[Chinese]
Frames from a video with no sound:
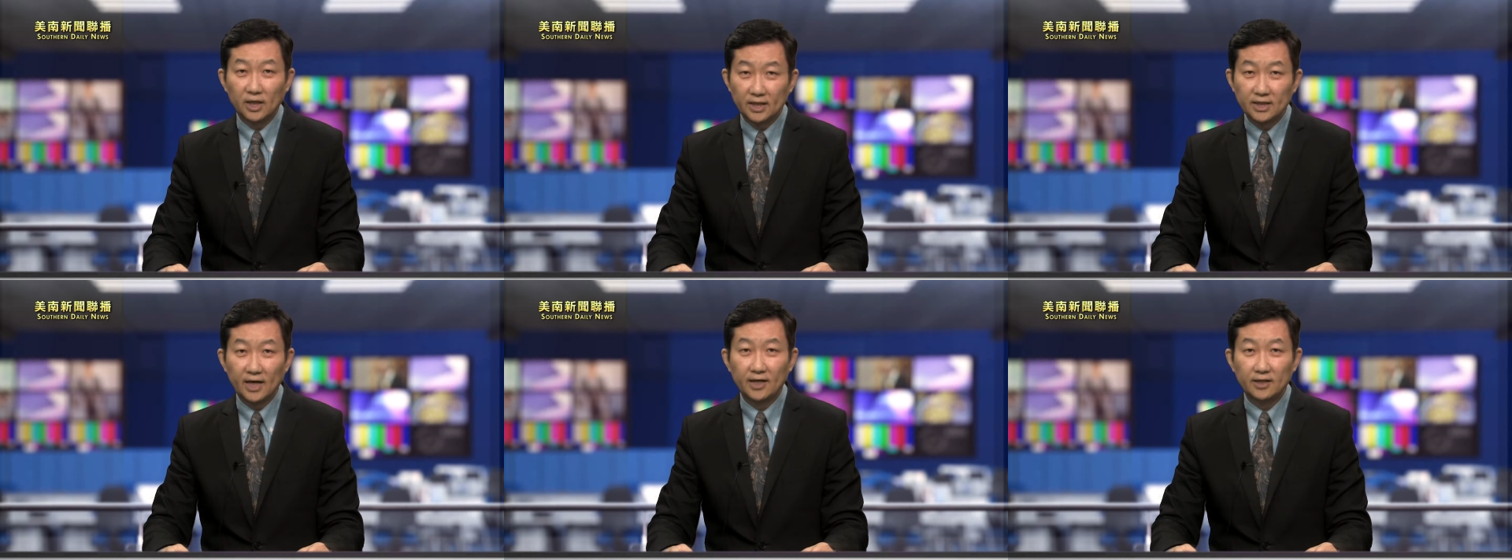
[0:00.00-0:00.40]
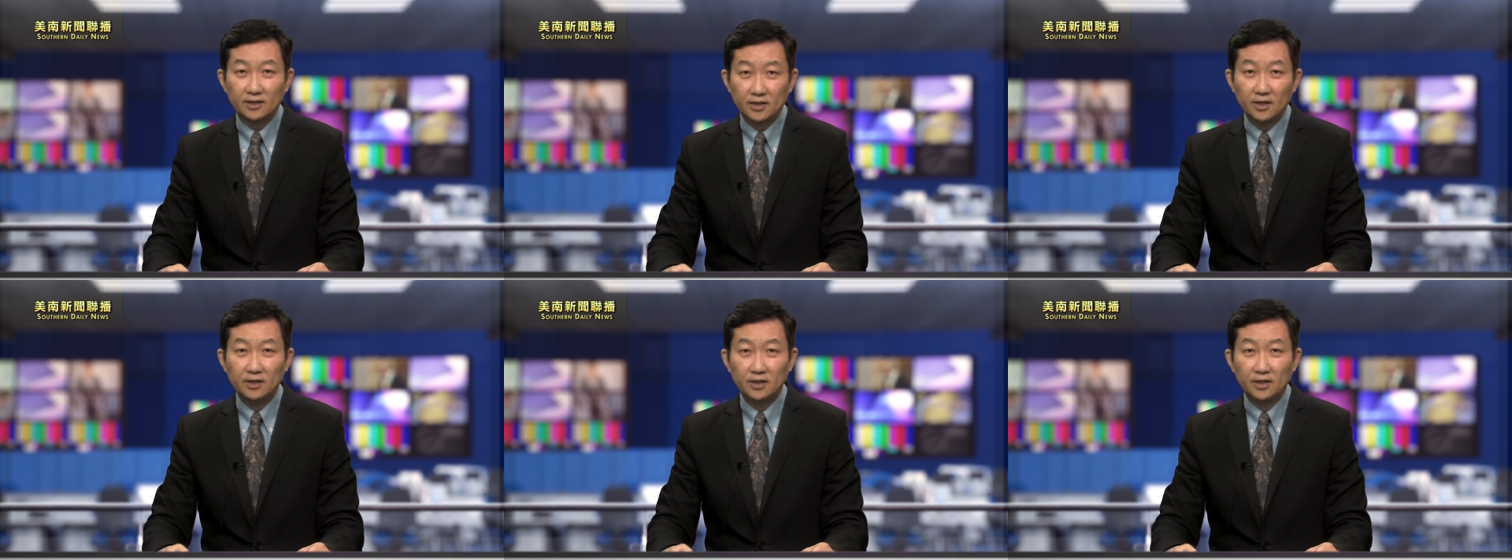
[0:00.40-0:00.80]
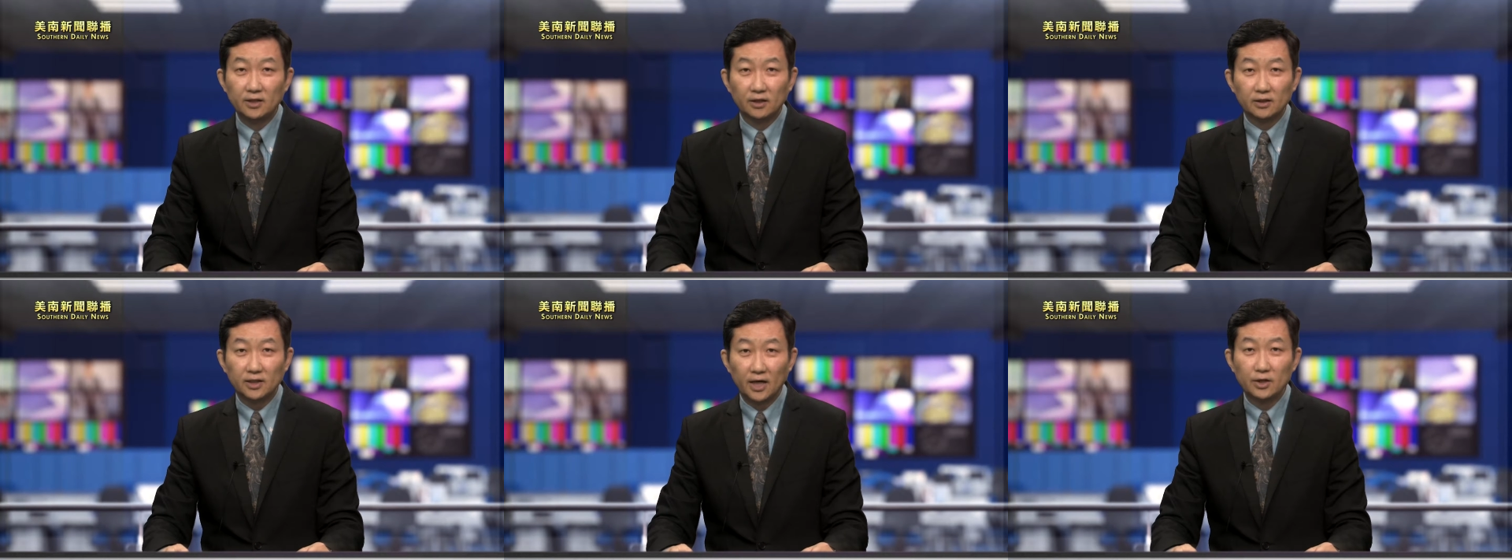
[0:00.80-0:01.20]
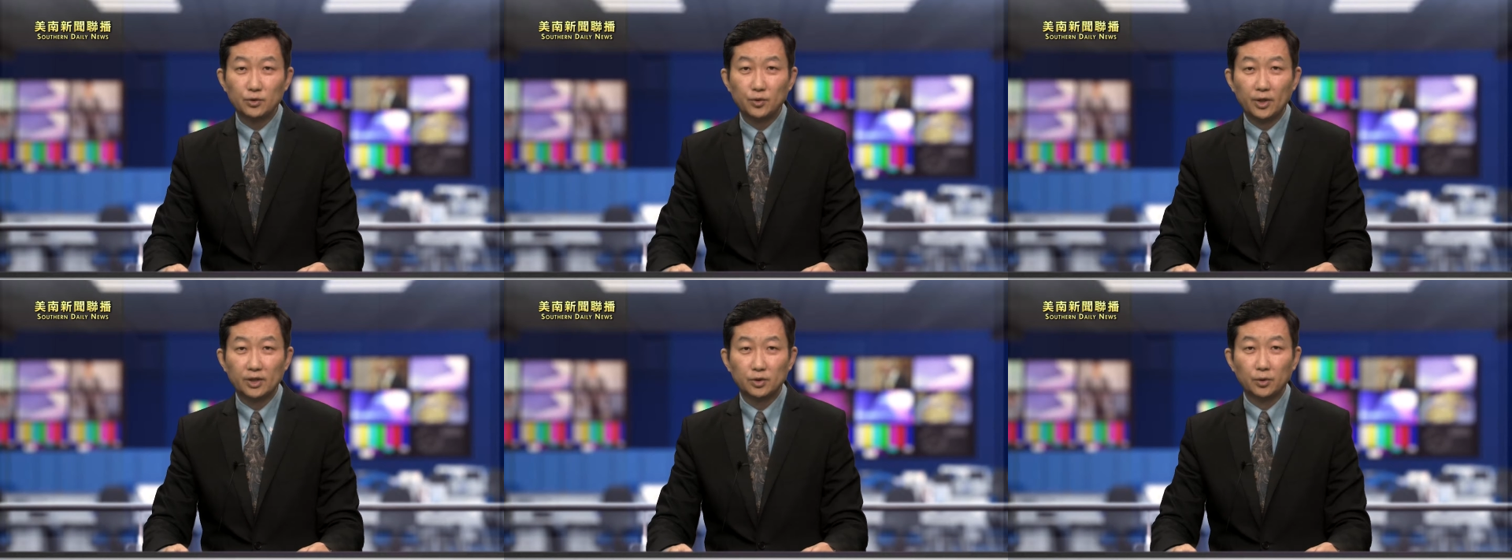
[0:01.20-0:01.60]
他才真正当
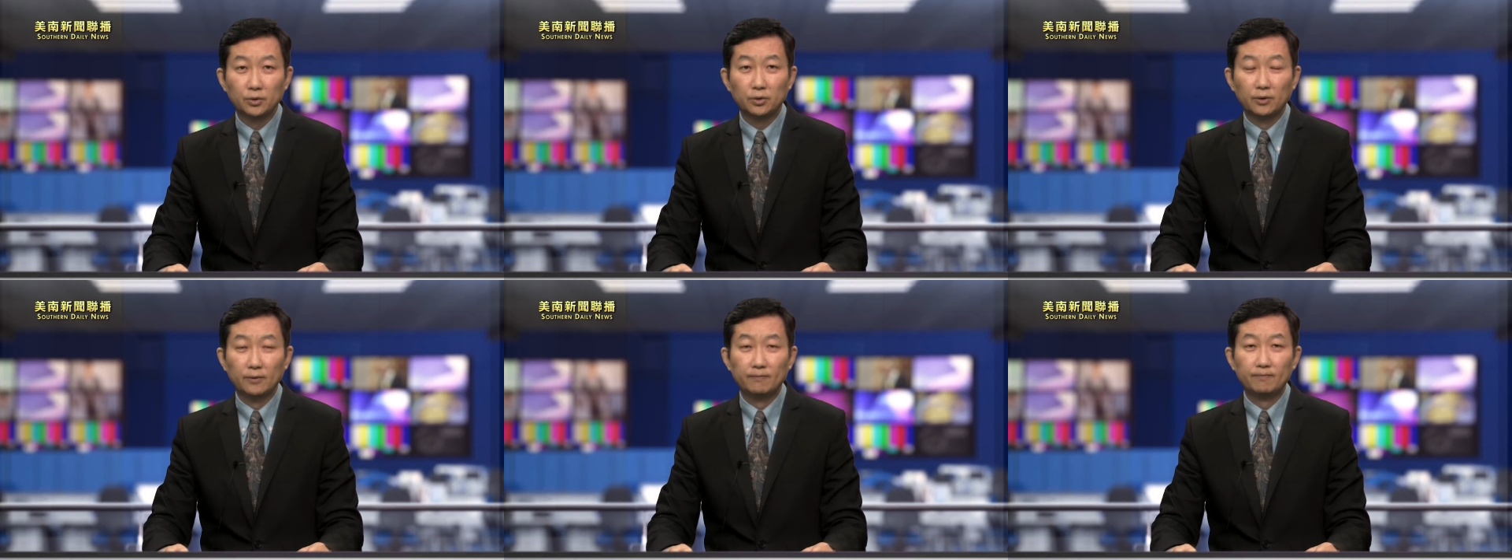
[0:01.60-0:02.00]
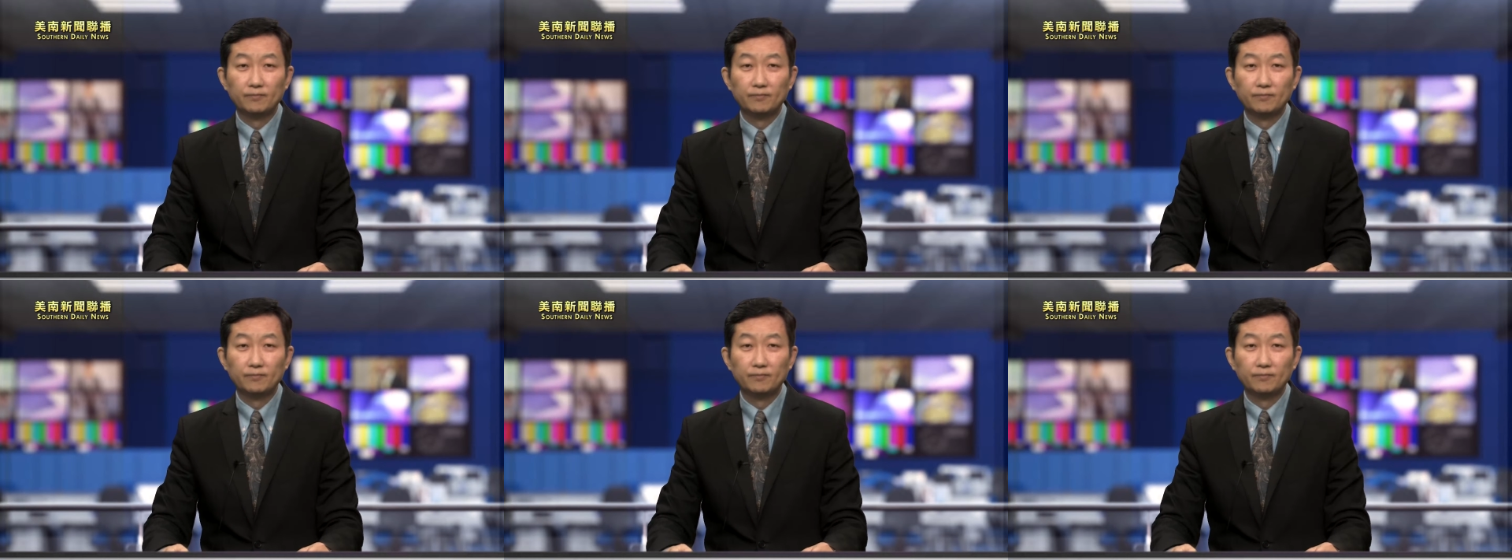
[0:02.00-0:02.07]
选总统。